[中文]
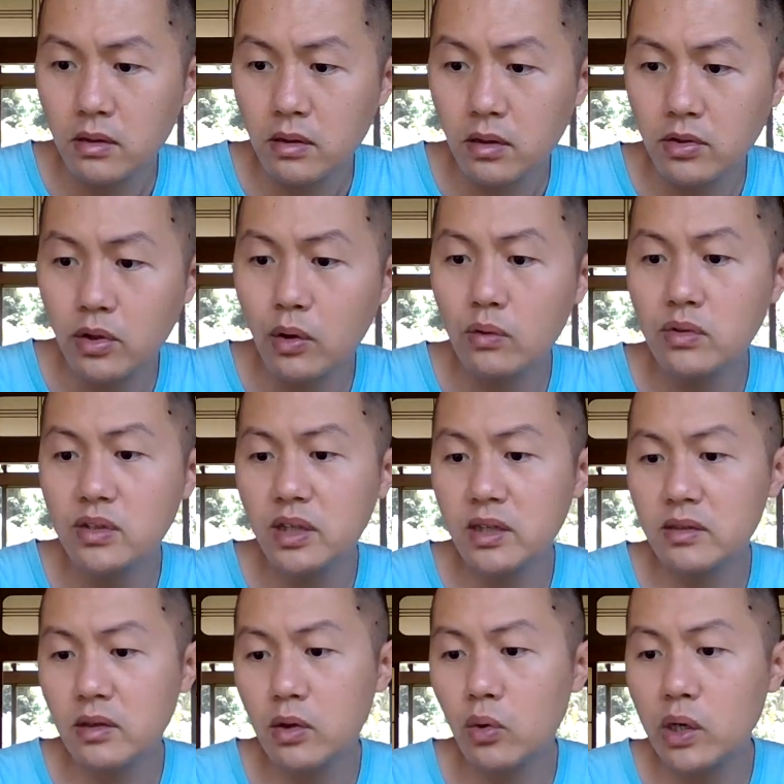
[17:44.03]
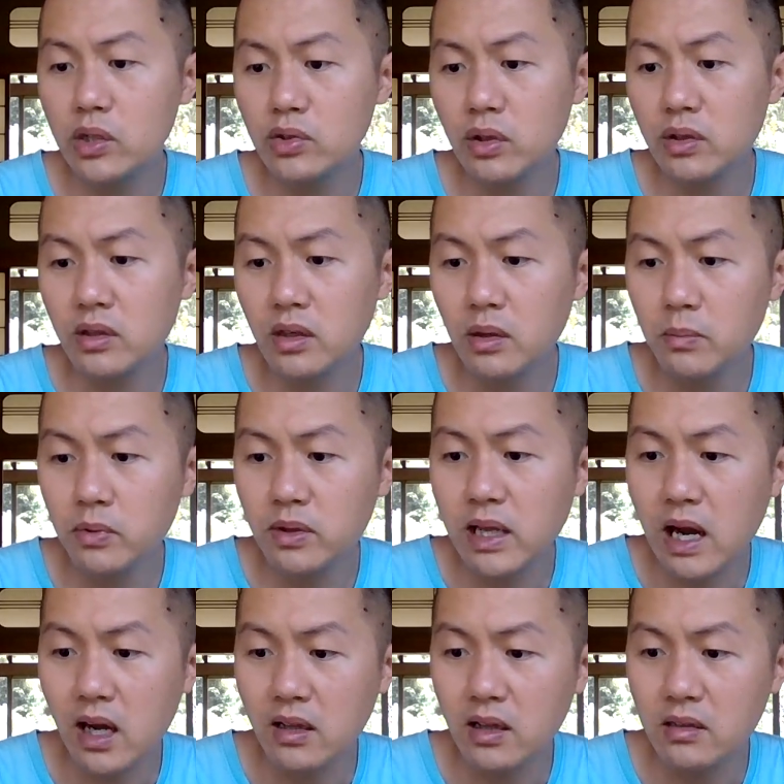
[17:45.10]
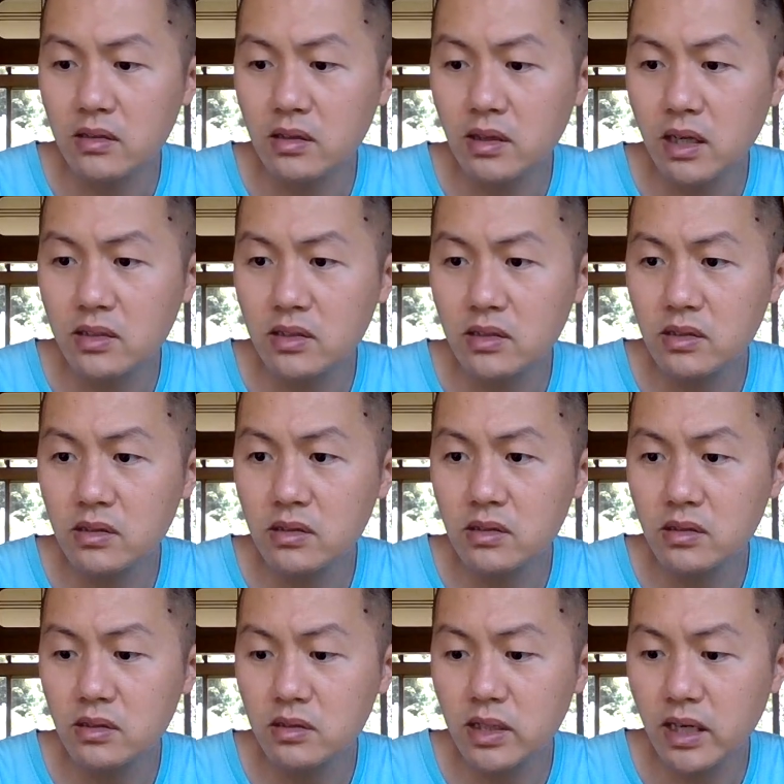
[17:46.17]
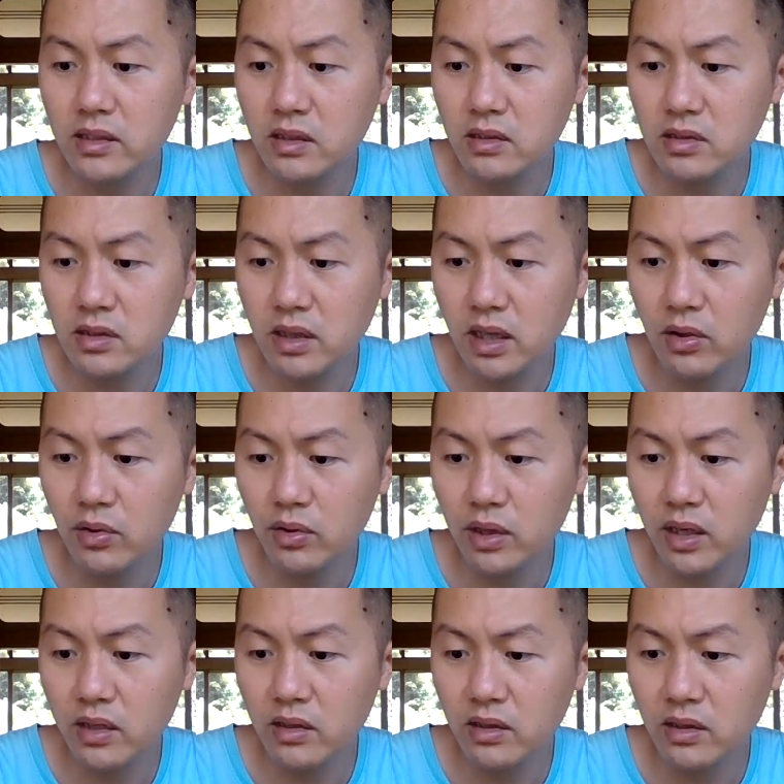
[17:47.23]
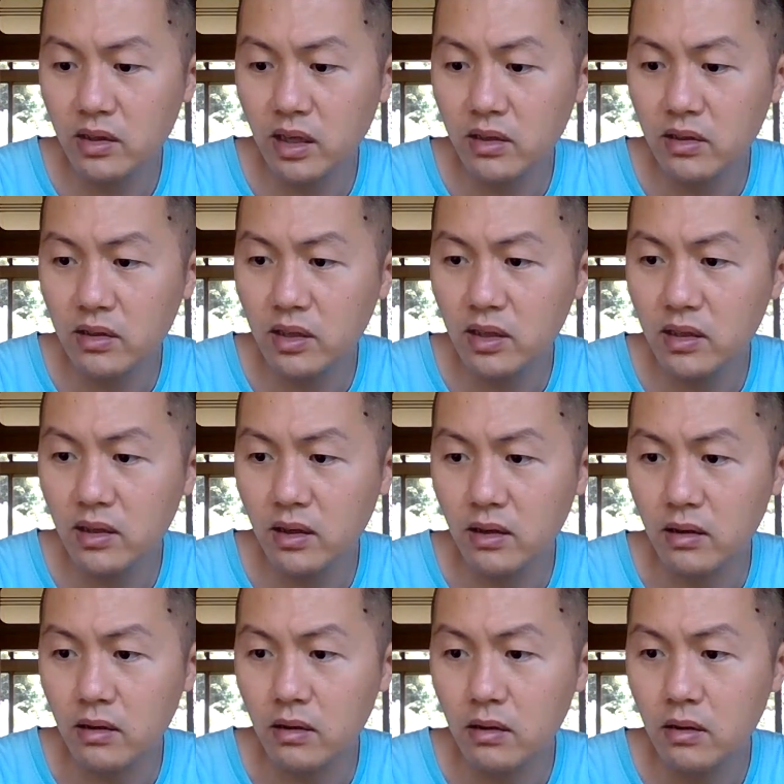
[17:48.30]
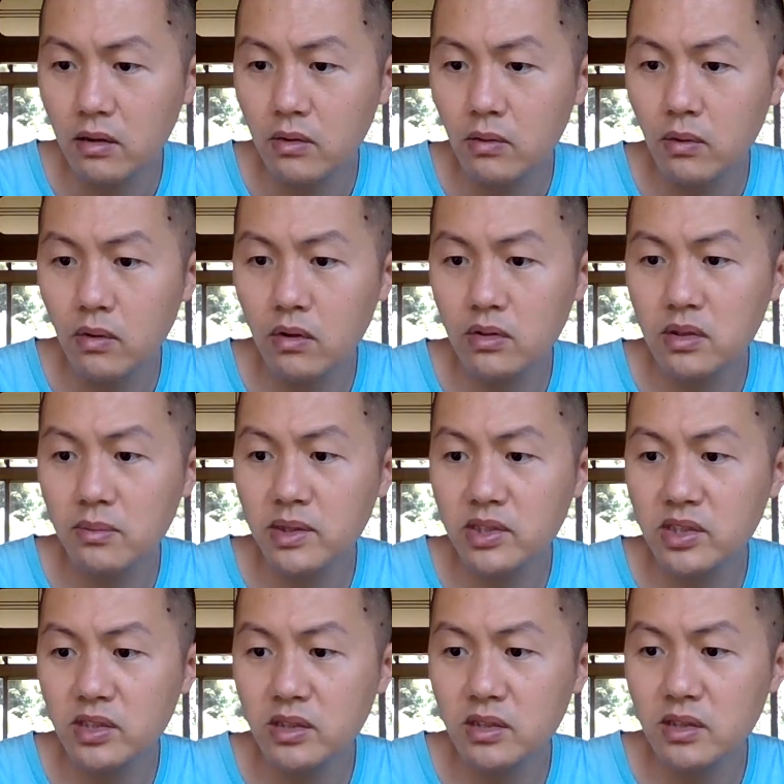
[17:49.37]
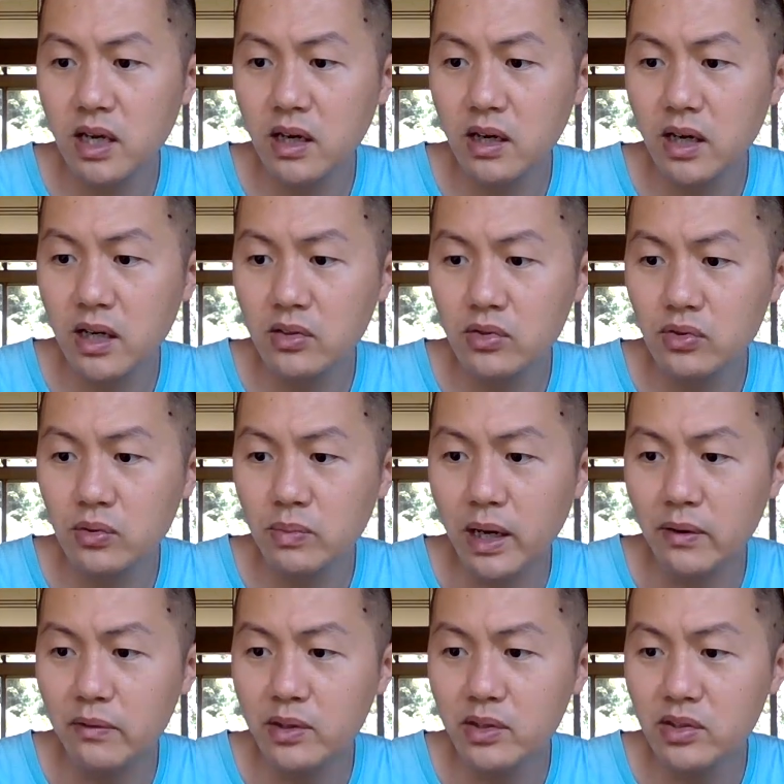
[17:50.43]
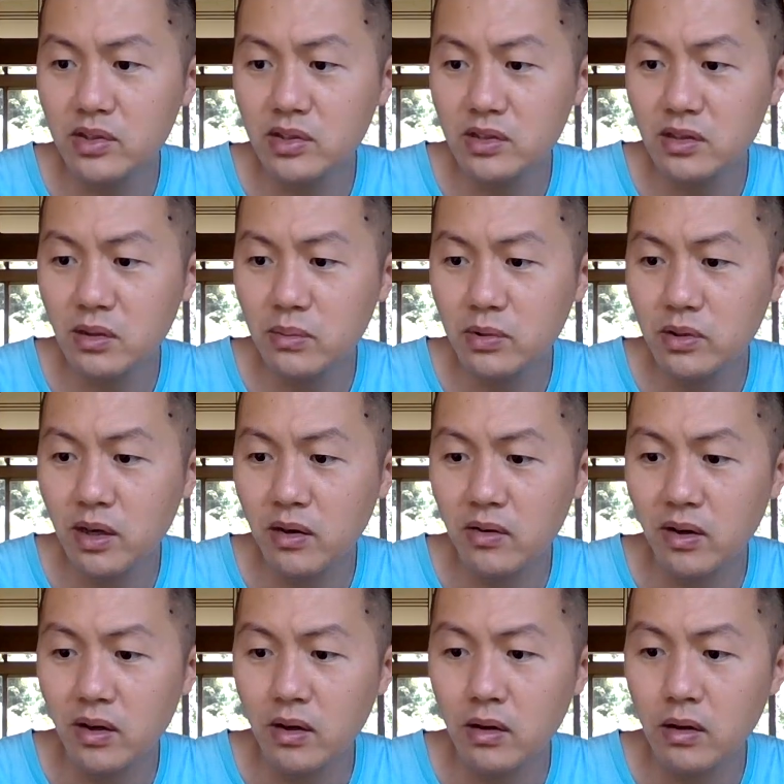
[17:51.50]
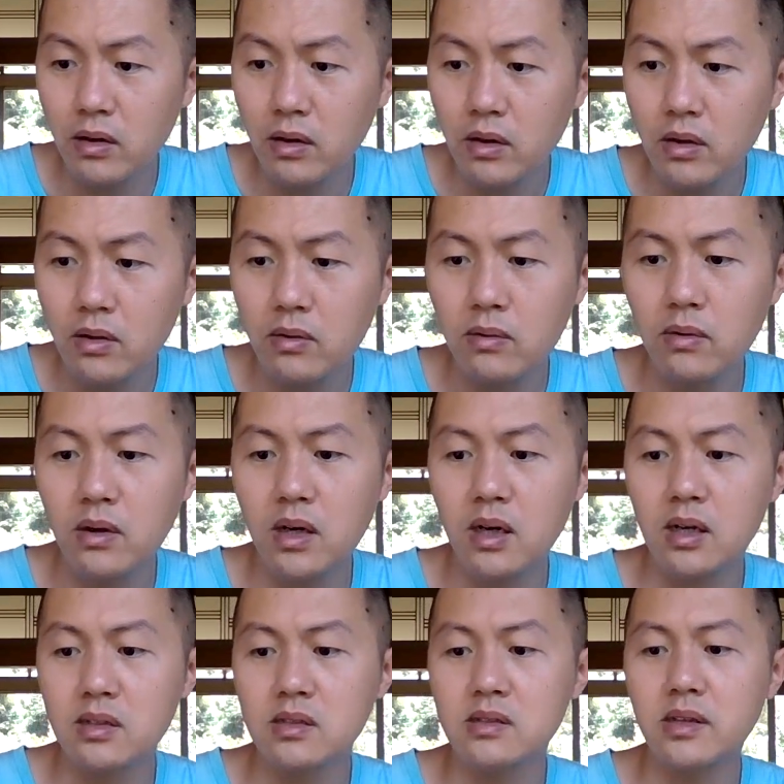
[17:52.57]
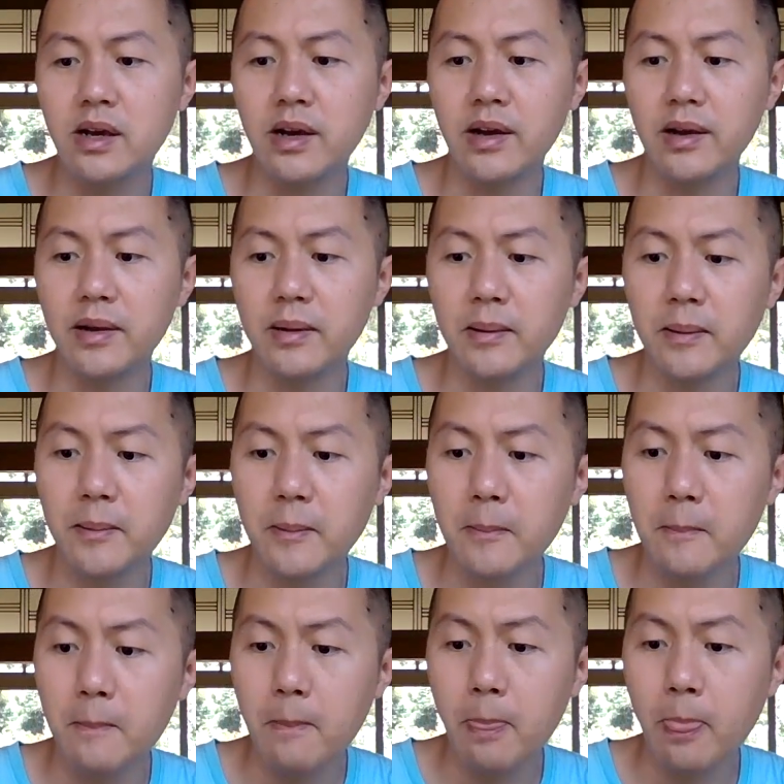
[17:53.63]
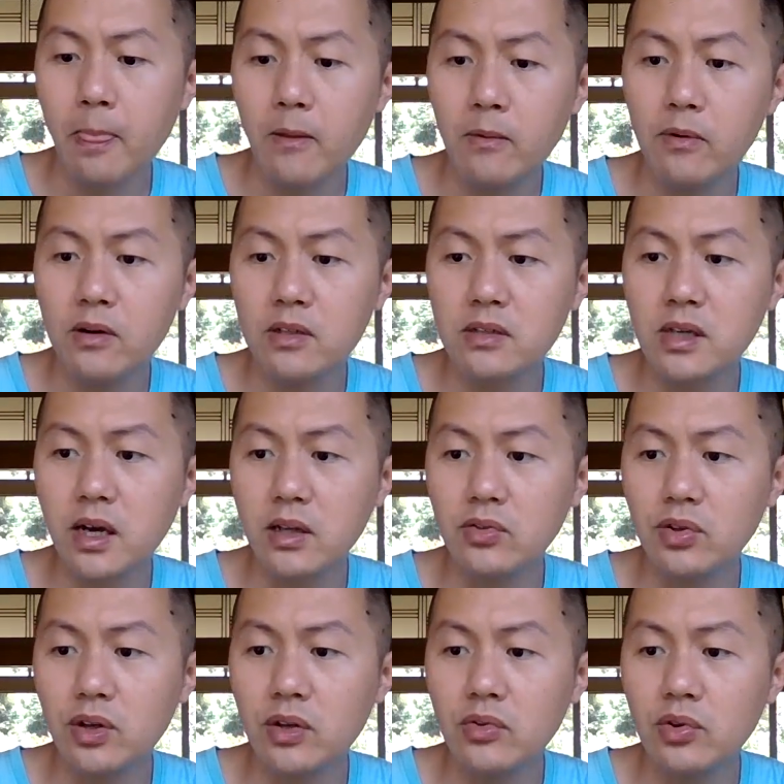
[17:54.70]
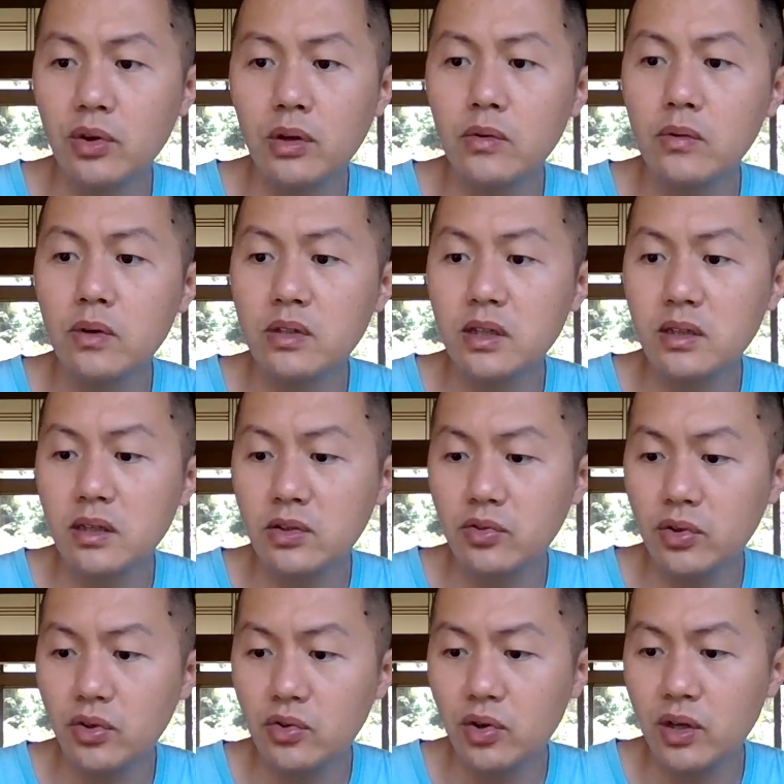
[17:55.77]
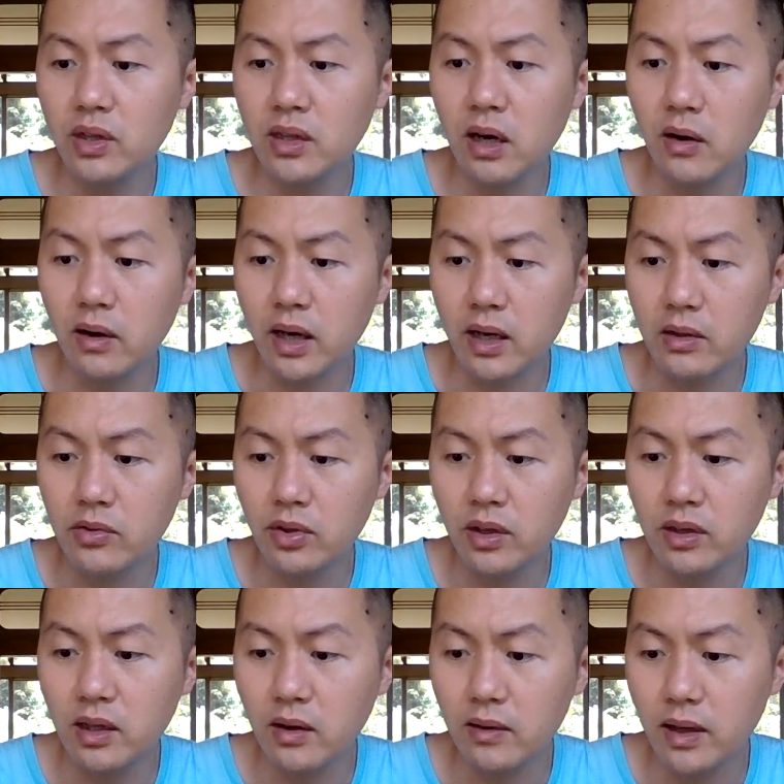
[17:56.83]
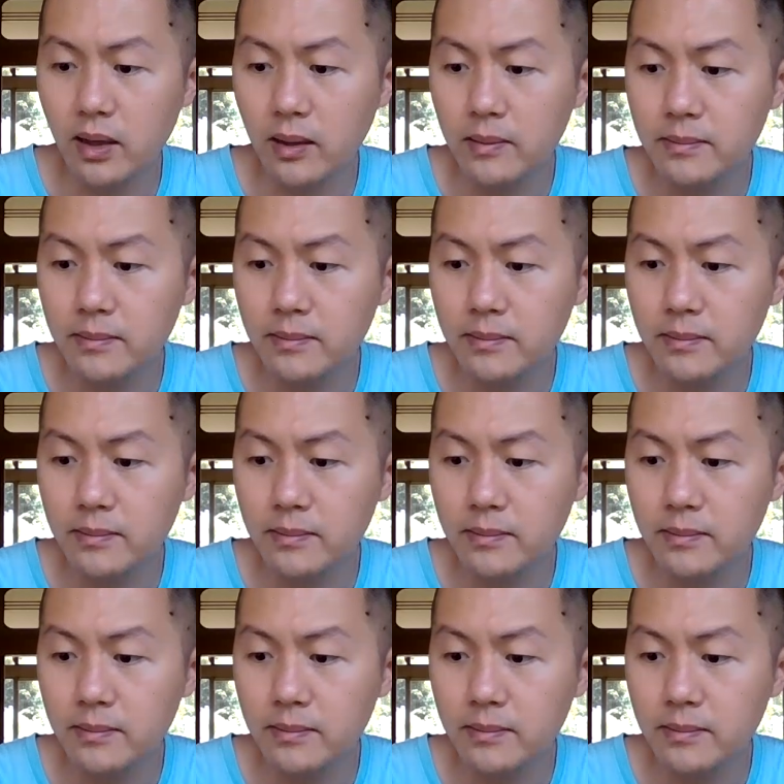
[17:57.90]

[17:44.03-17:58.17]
哦，有些亏损额不大，但是它自自财政自给率很很低的哦，哇，什么西藏、甘肃百分之十都不到哦。哇塞，哇塞，全全国现在全全倒了，全倒了。